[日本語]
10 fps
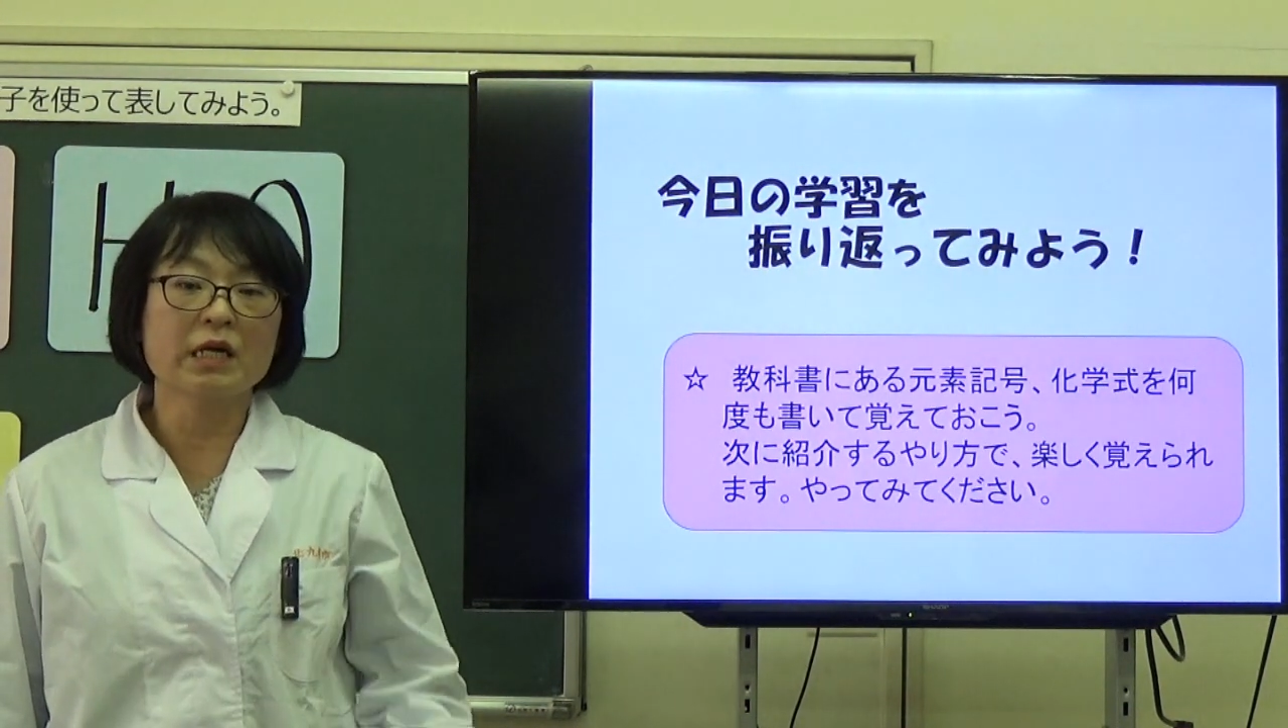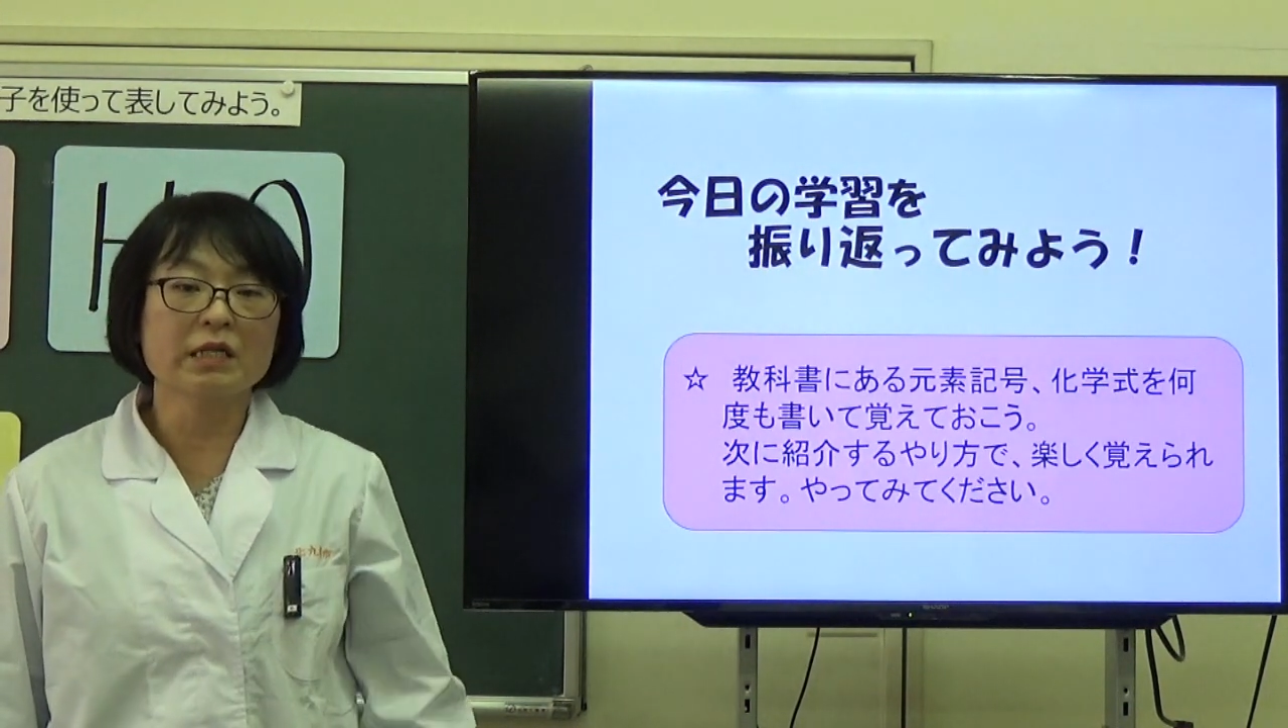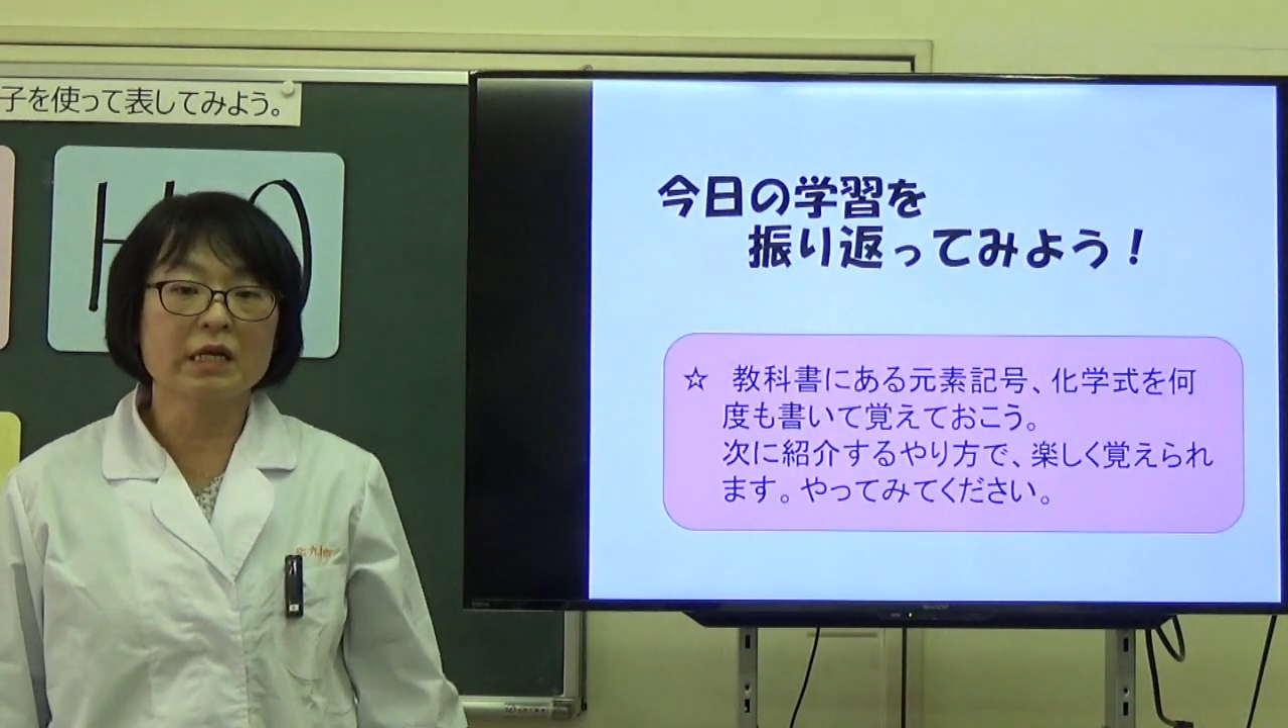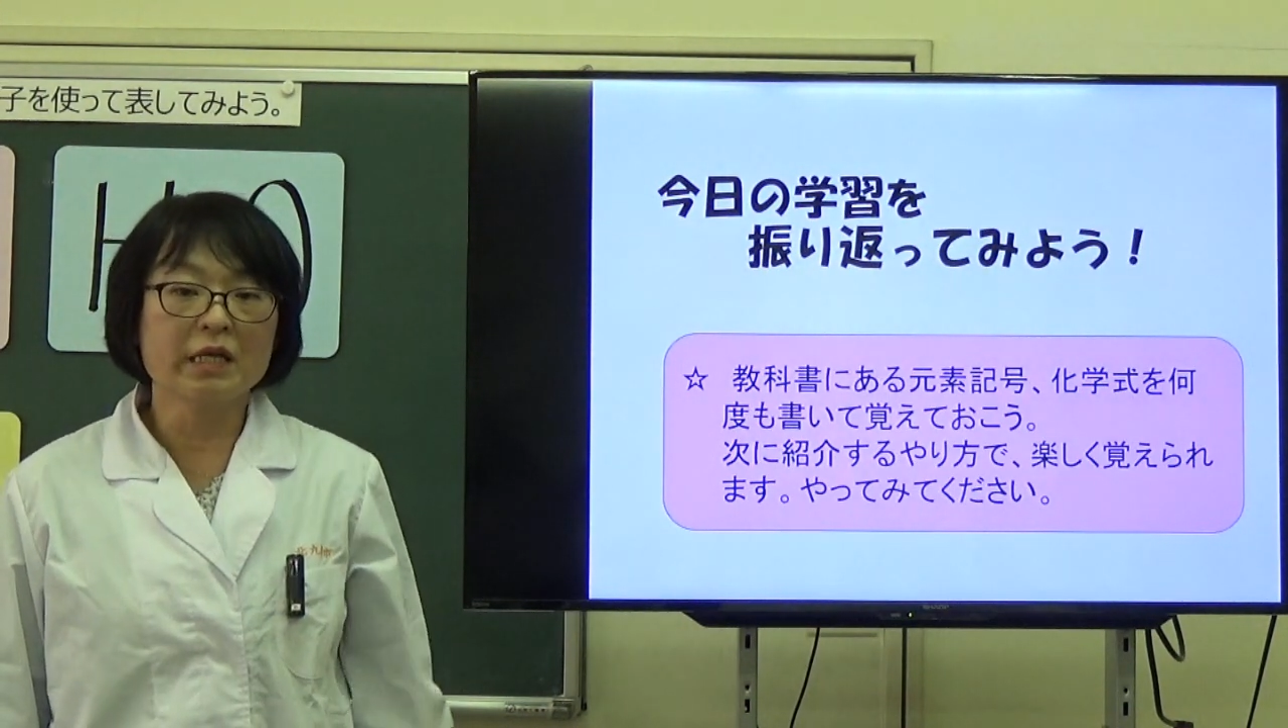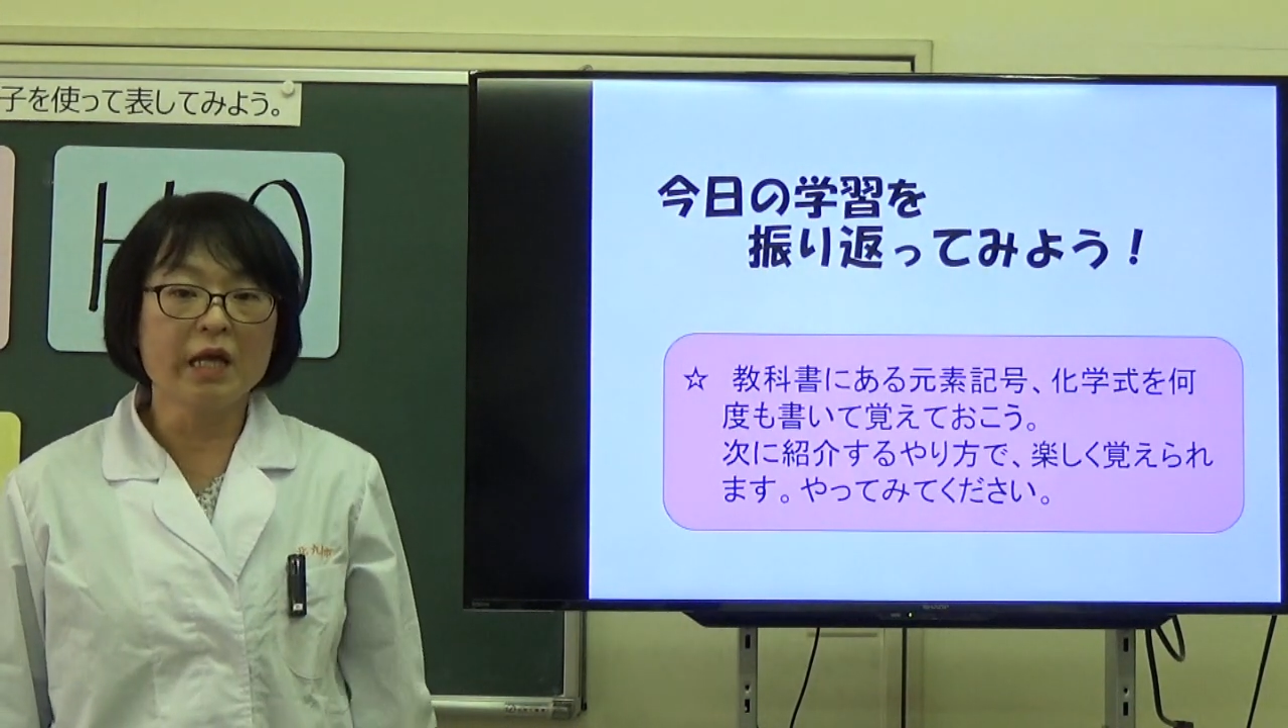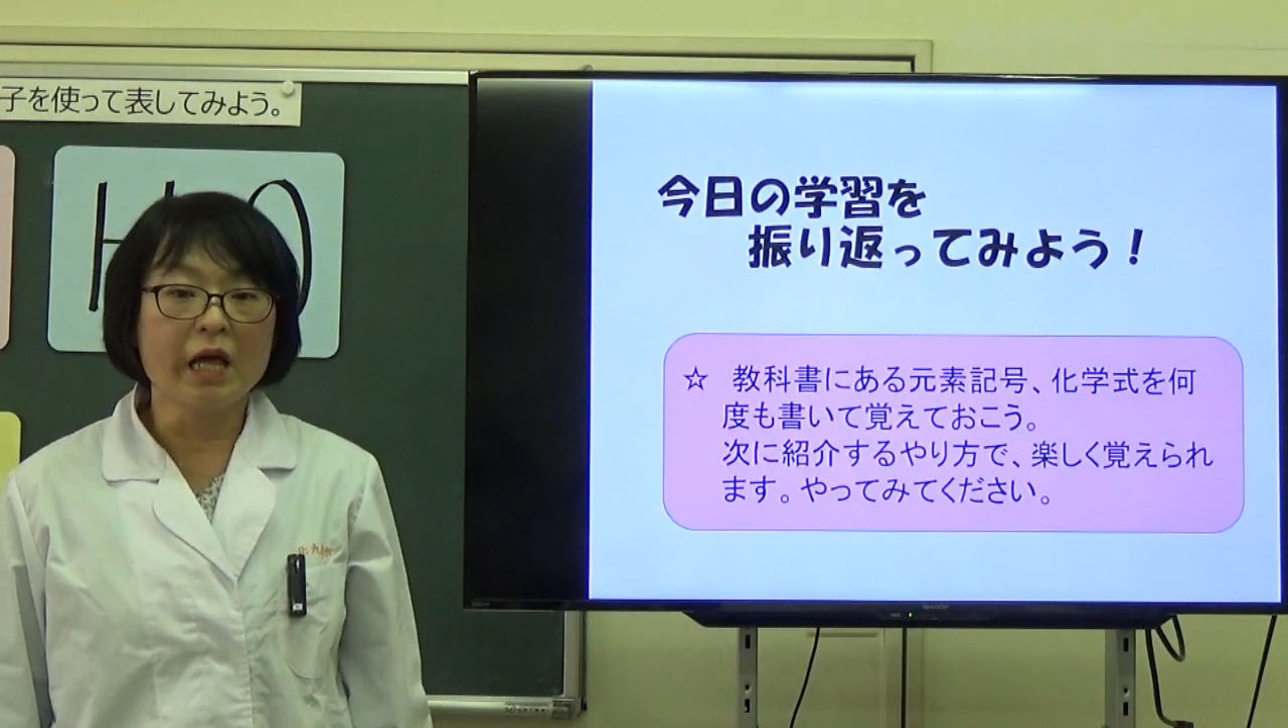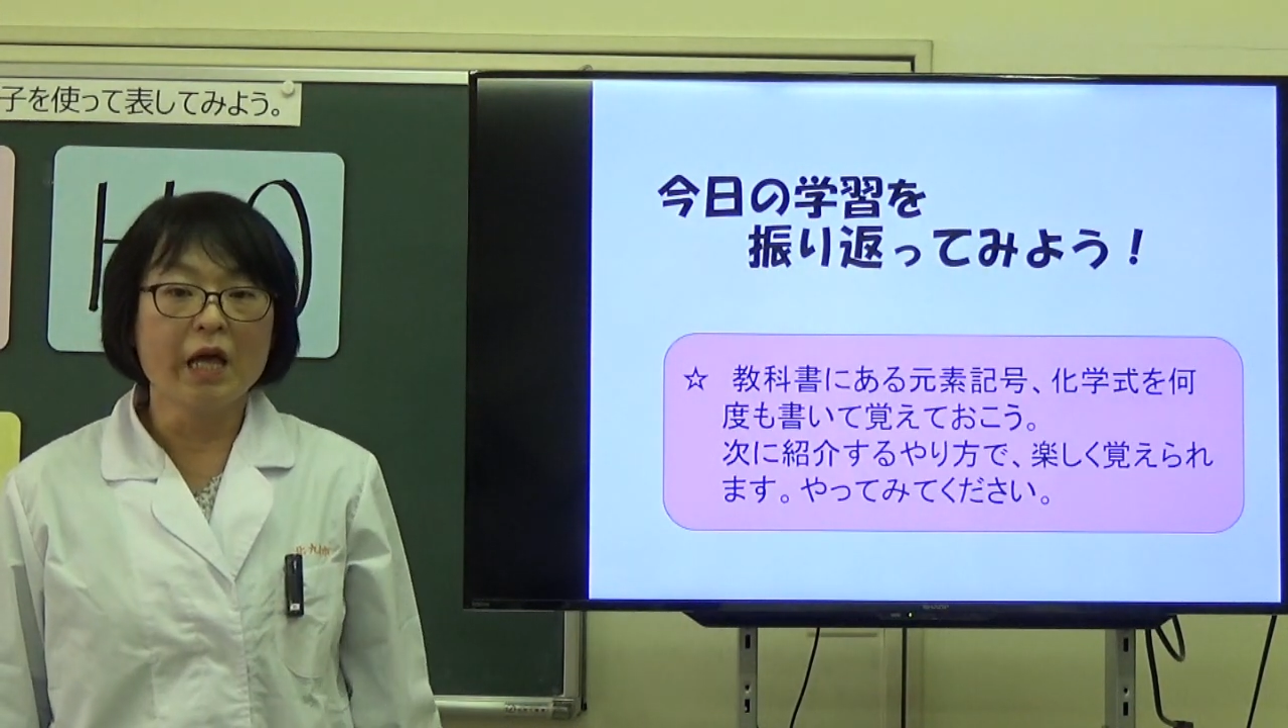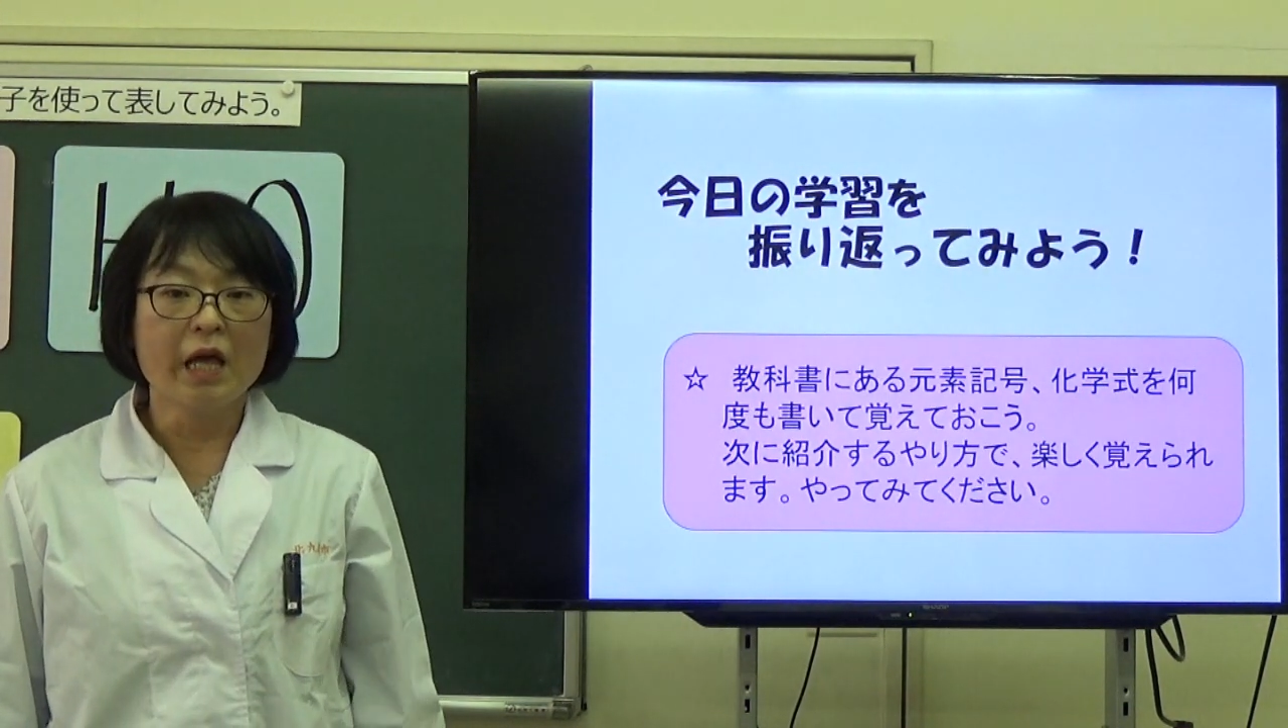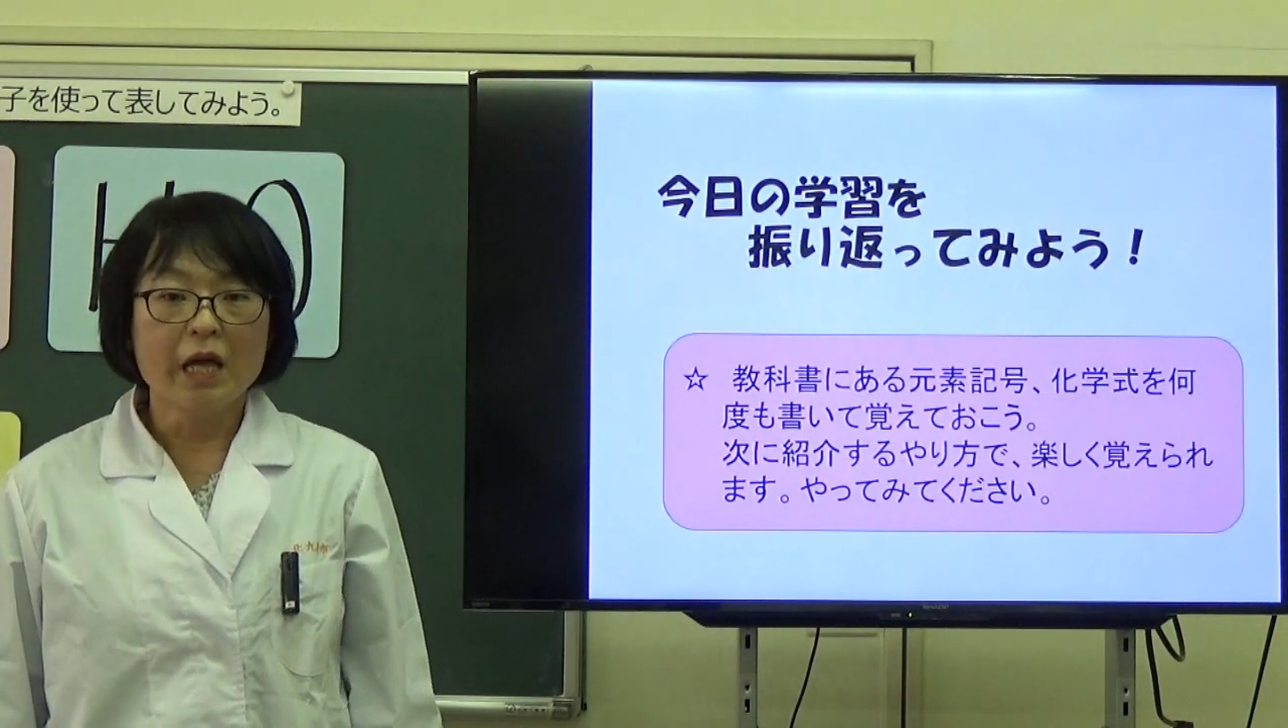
方で、